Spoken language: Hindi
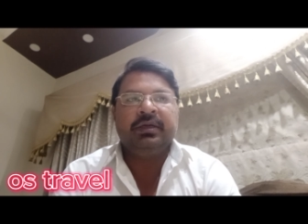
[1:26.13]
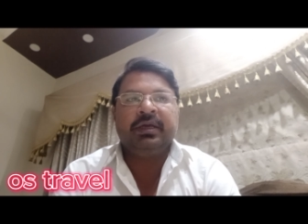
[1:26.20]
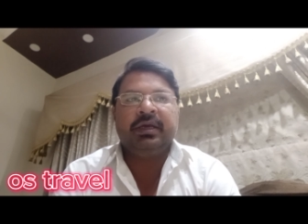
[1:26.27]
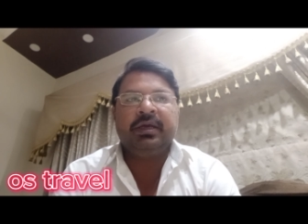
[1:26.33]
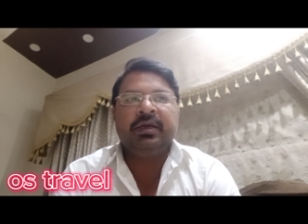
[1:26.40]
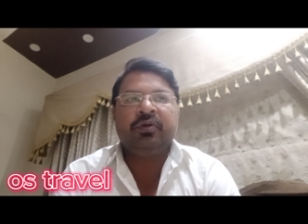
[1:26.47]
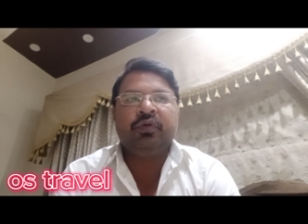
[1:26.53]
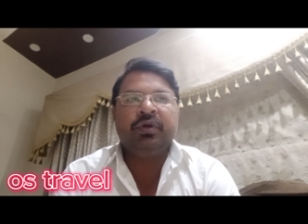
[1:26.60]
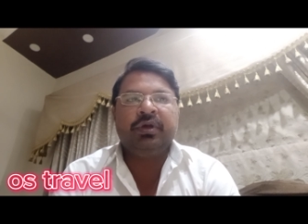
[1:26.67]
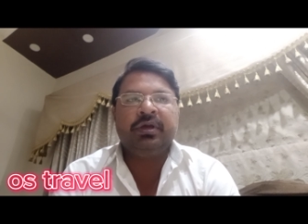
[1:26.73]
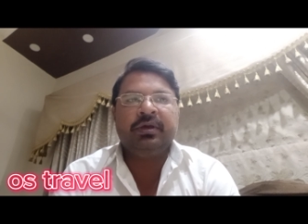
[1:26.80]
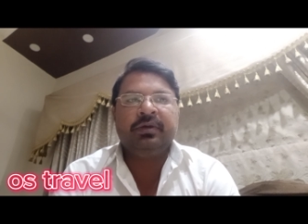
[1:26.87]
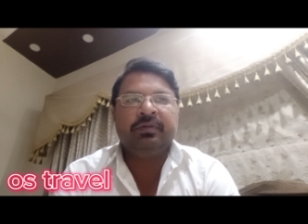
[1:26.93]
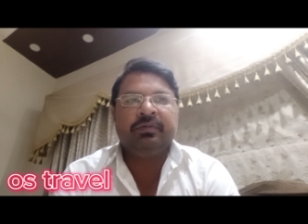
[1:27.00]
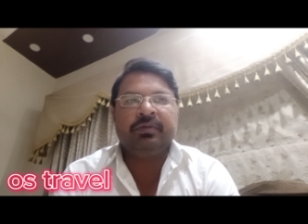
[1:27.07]
ये कोई
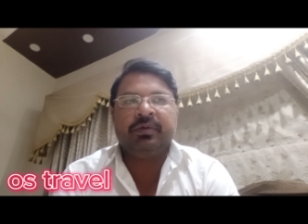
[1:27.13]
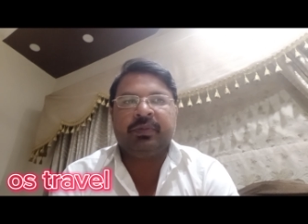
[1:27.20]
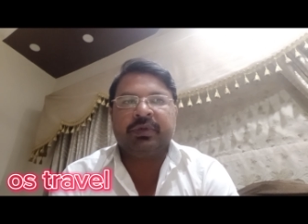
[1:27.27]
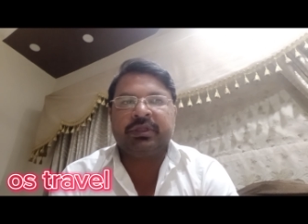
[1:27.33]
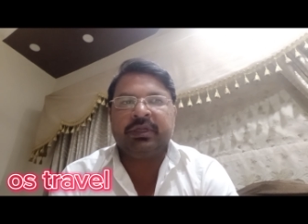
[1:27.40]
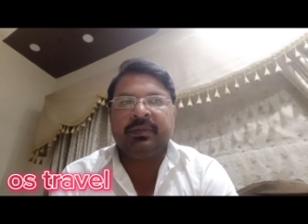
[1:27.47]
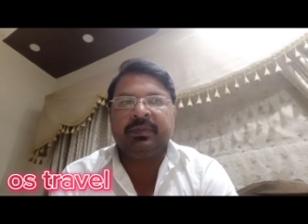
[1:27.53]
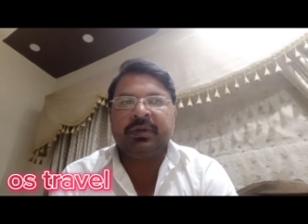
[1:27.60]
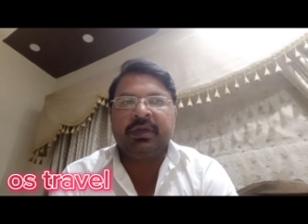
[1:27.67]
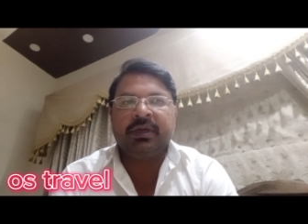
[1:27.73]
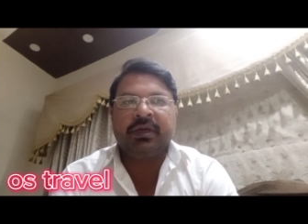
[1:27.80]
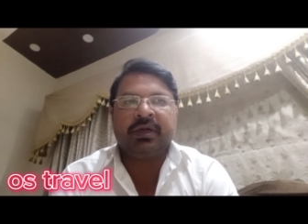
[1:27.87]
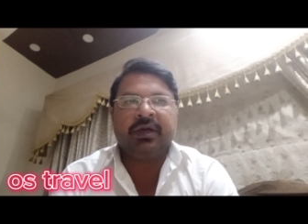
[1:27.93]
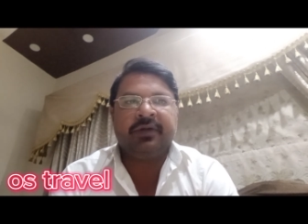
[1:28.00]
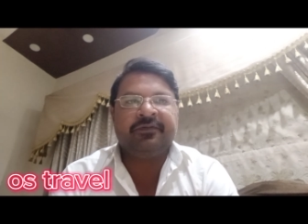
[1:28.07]
मतलब कि
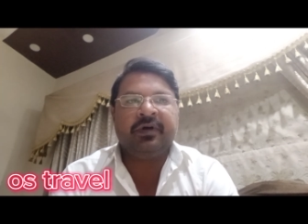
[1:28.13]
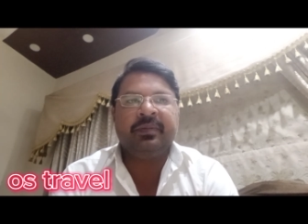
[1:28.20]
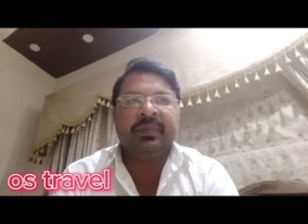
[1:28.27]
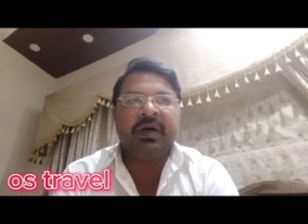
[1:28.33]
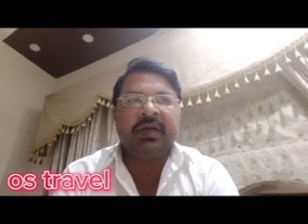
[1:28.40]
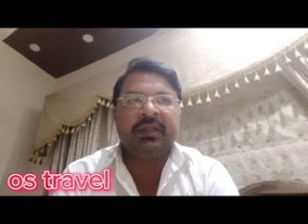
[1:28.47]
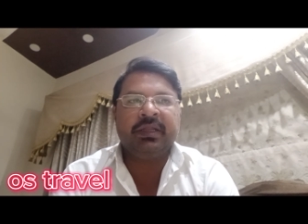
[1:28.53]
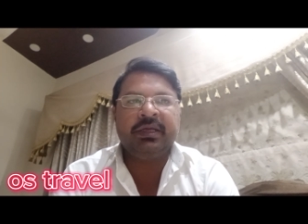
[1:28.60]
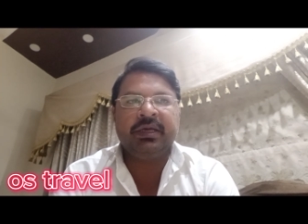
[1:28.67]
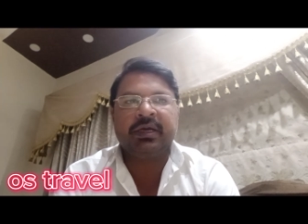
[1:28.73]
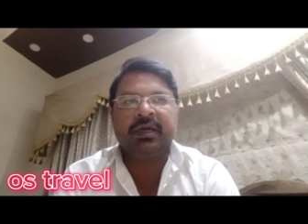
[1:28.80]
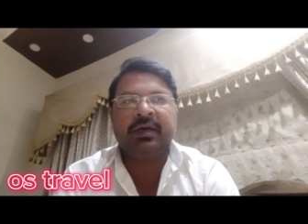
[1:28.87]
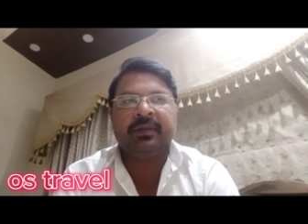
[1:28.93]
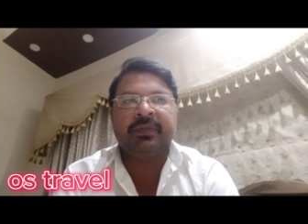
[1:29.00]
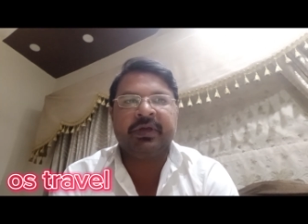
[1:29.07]
कंफर्म बात नहीं
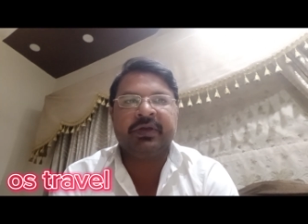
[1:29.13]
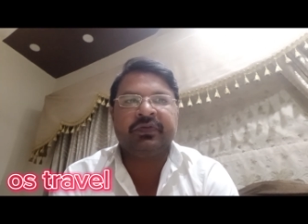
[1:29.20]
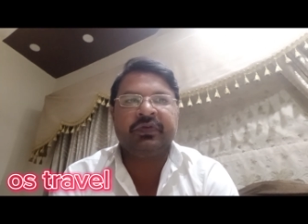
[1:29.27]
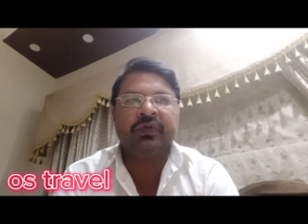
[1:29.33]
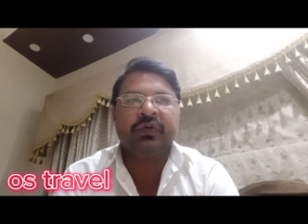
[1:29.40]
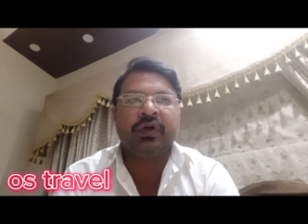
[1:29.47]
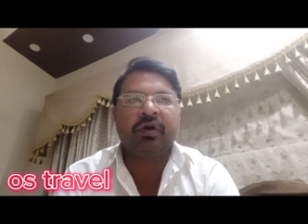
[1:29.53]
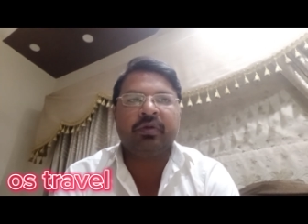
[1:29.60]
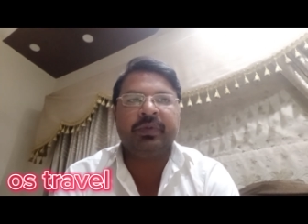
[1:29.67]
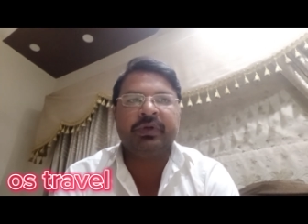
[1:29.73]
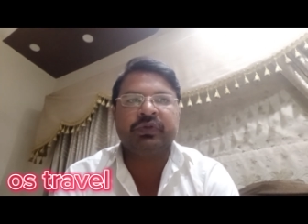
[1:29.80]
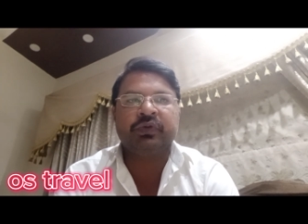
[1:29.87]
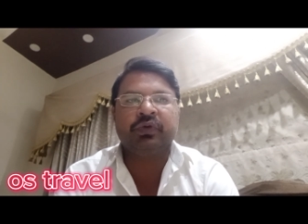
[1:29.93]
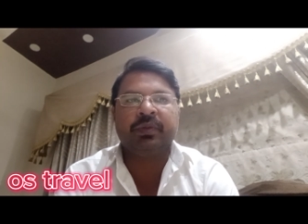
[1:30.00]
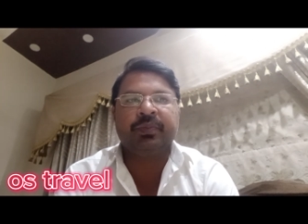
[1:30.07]
है कि हमने किसी को
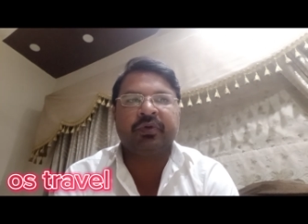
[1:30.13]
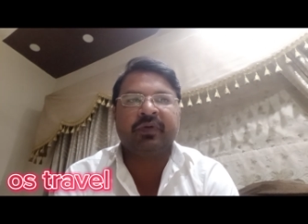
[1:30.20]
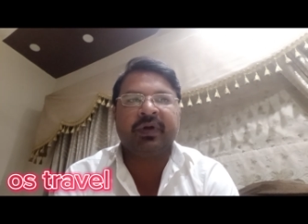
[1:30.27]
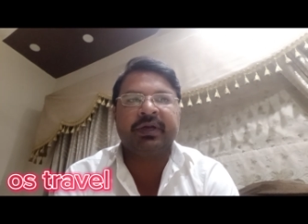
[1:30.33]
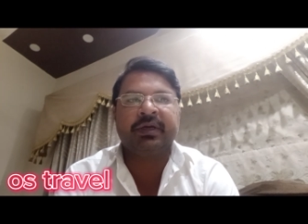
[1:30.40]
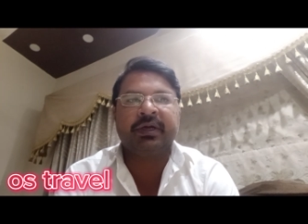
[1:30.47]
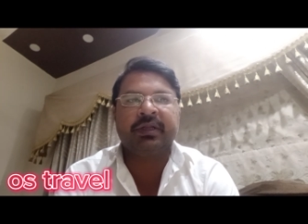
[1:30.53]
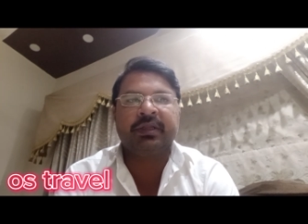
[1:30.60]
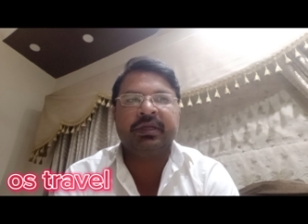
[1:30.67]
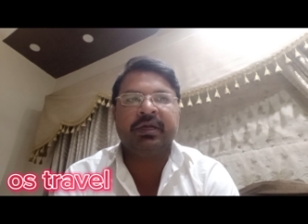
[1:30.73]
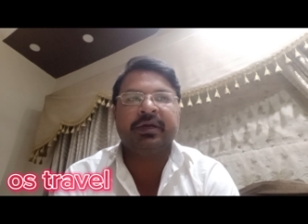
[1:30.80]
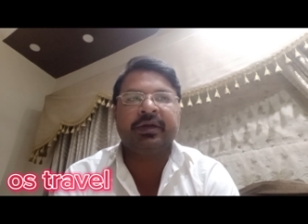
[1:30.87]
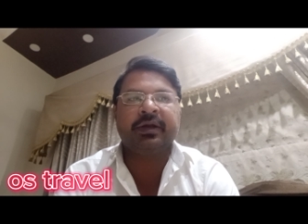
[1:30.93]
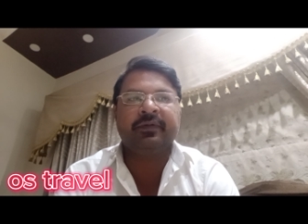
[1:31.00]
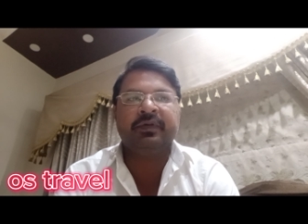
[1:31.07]
डॉक्यूमेंट्स उनको प्रोवाइड कर दिए
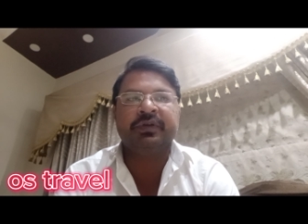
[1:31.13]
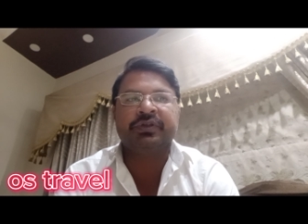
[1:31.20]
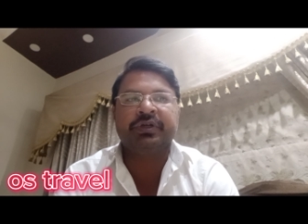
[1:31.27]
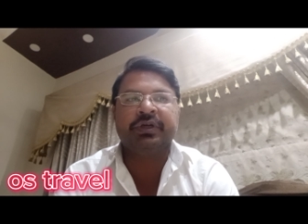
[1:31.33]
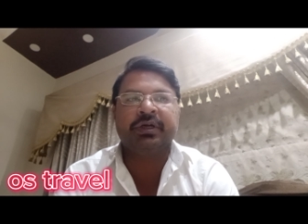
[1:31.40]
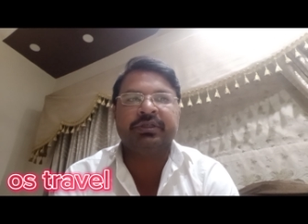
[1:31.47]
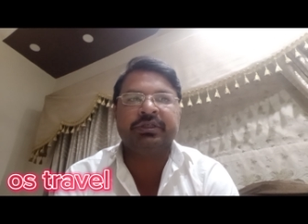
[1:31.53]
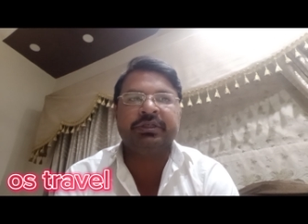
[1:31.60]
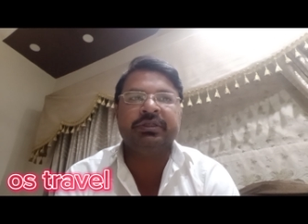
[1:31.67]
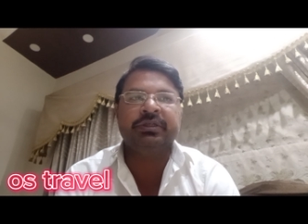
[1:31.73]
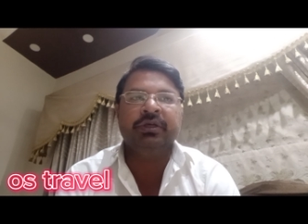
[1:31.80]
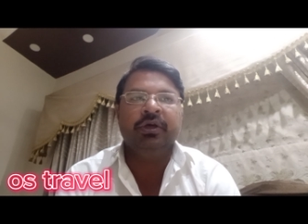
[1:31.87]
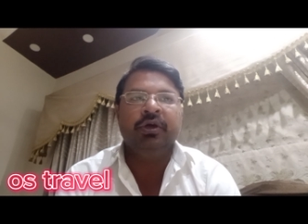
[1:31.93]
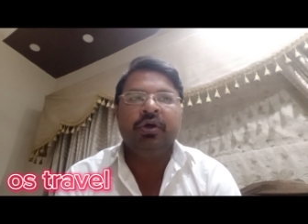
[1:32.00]
हैं ट्रैवल हिस्ट्री हर चीज़